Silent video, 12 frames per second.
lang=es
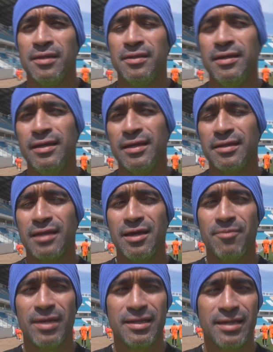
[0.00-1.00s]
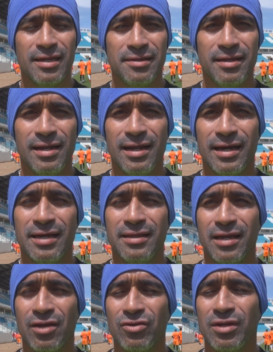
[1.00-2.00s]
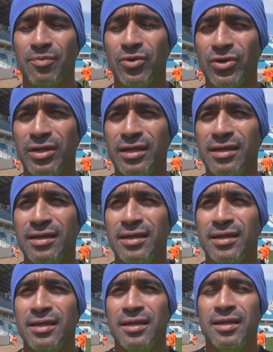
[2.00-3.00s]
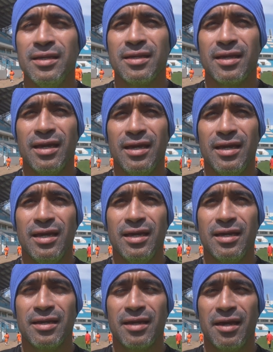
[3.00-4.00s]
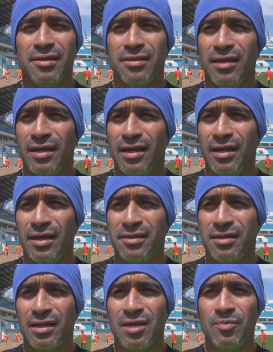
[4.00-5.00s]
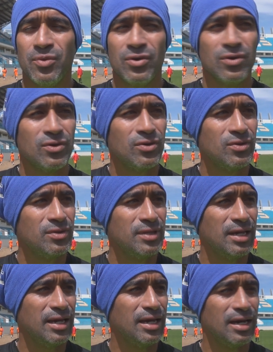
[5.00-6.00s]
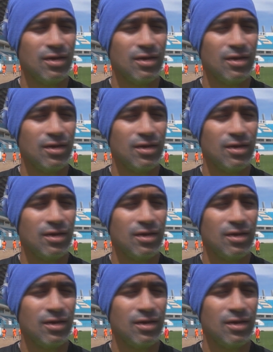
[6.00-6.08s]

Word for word: Sí, está de más ya decirle a la gente que nos apoye, que, que este, este equipo de